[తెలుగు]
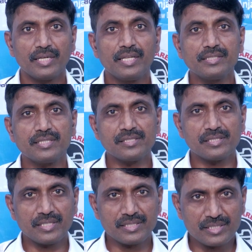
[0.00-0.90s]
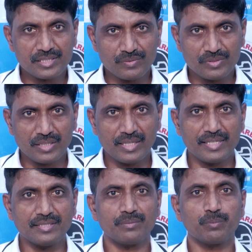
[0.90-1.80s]
డీసెన్సిటైజేషన్ విత్
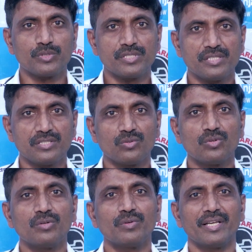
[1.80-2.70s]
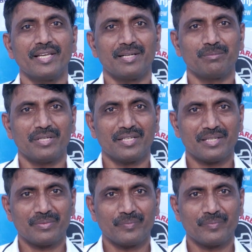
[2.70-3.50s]
లేజర్ ప్రొసీజర్ కూడా ఉన్నాయన్నమాట